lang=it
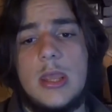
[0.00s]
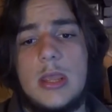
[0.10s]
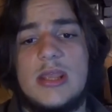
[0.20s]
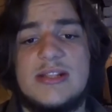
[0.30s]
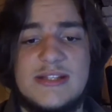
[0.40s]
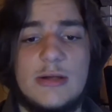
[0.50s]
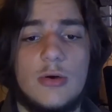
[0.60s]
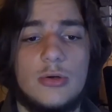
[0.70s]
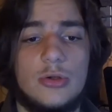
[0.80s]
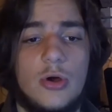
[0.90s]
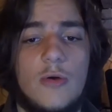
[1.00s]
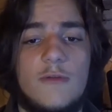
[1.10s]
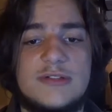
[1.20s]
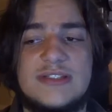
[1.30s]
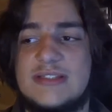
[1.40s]
e secondo
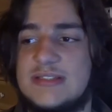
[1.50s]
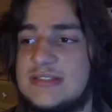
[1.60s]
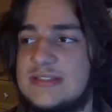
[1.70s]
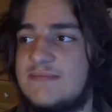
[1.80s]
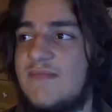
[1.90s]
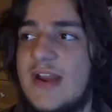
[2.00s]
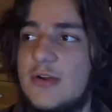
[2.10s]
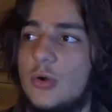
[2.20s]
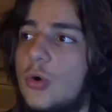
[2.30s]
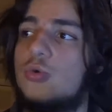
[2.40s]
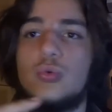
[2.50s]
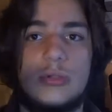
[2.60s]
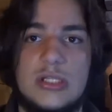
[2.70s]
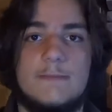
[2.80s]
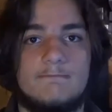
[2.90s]
vanno
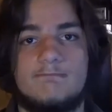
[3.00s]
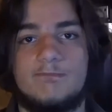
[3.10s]
goduti